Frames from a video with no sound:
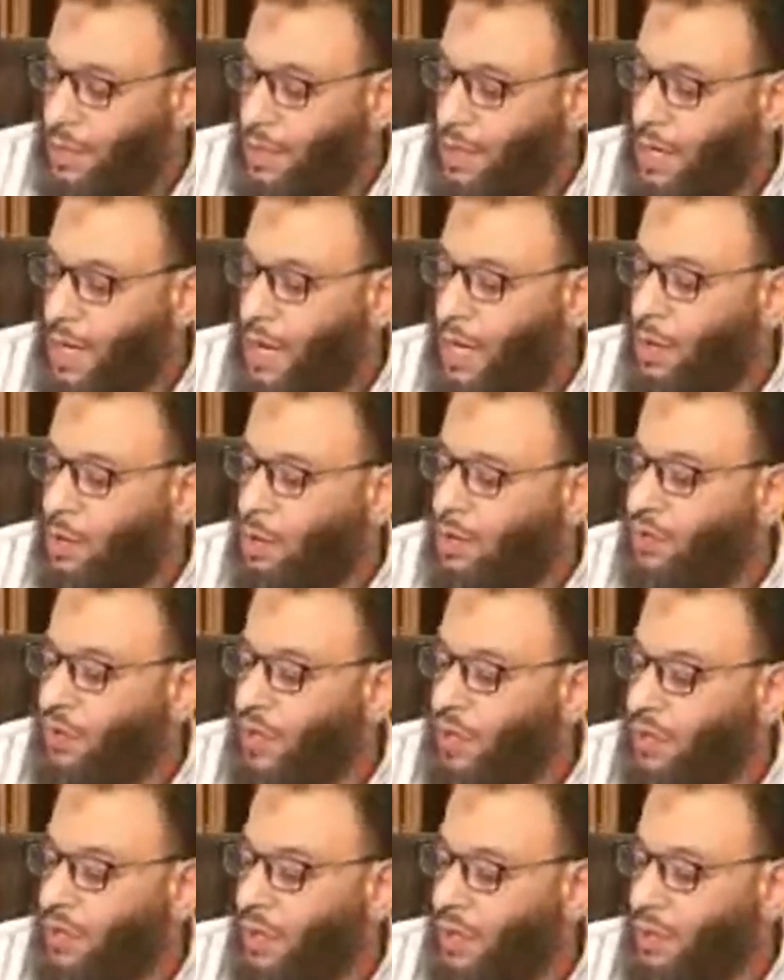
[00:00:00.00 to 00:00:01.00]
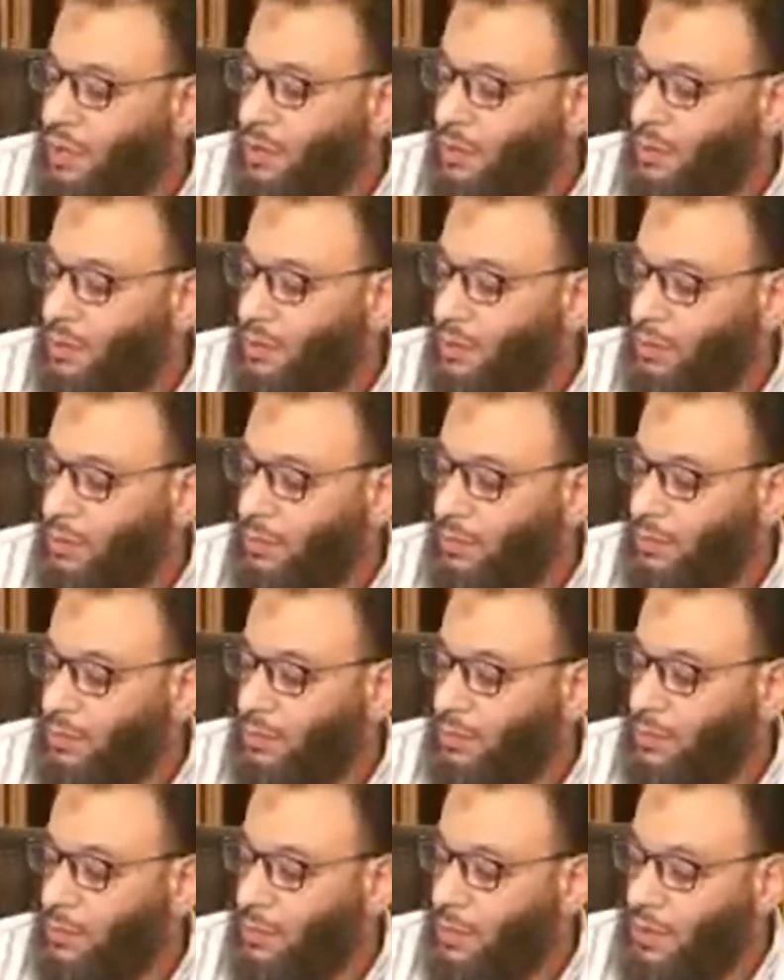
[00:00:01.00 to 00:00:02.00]
الو اتفضل السلام عليكم
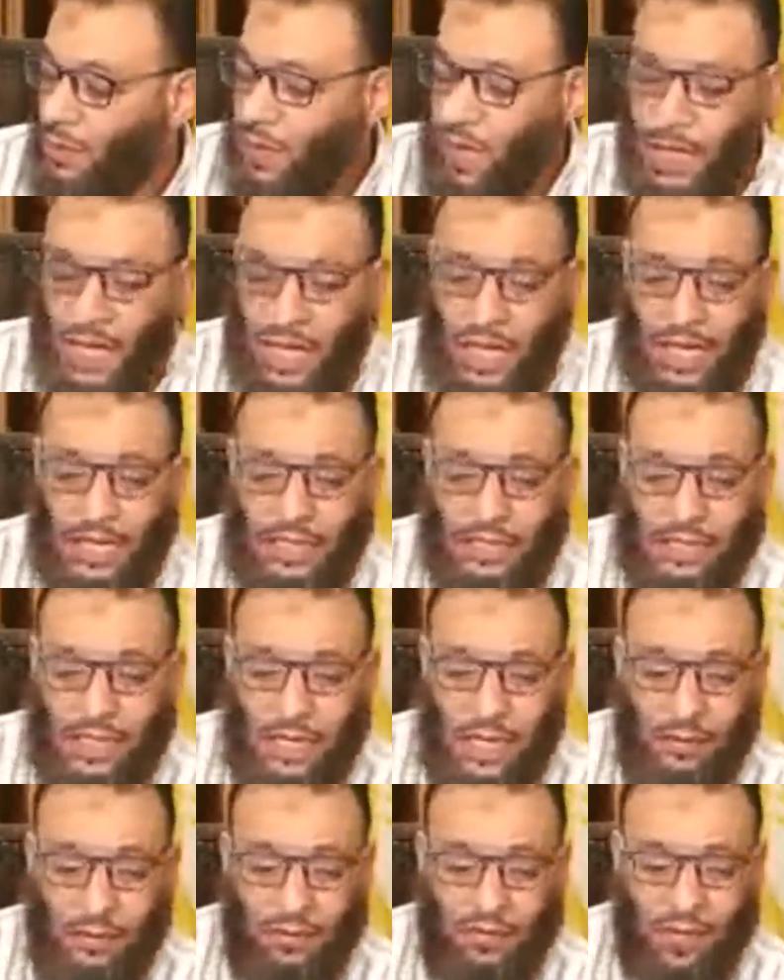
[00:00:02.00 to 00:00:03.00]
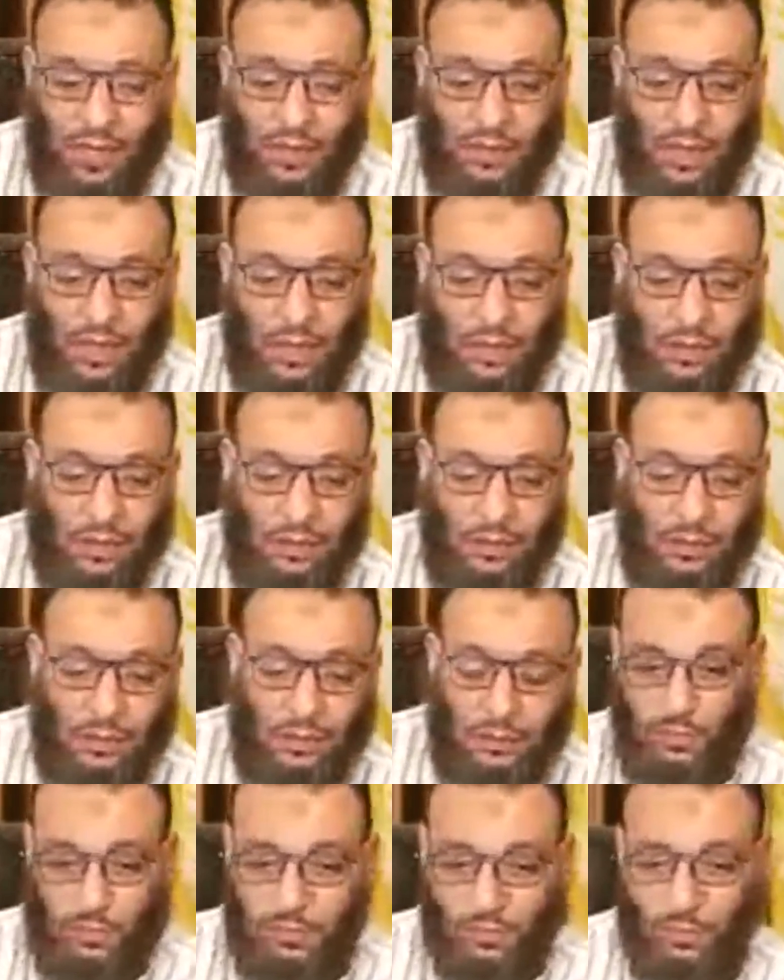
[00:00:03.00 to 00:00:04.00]
وعليك السلام اتفضل
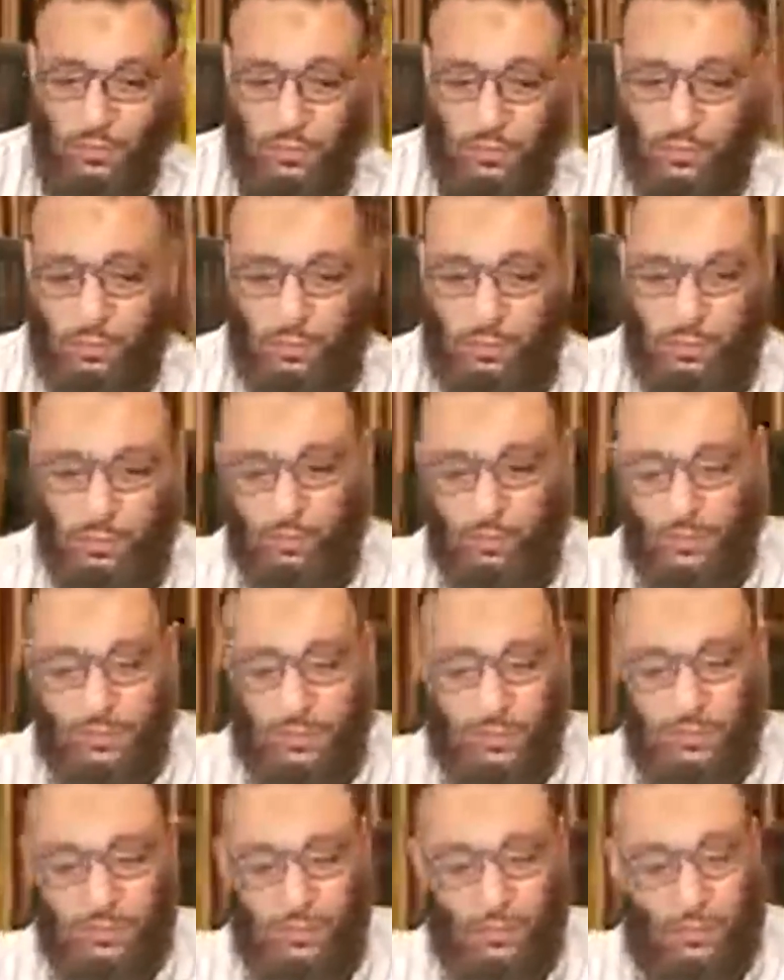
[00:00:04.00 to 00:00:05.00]
اخ وليد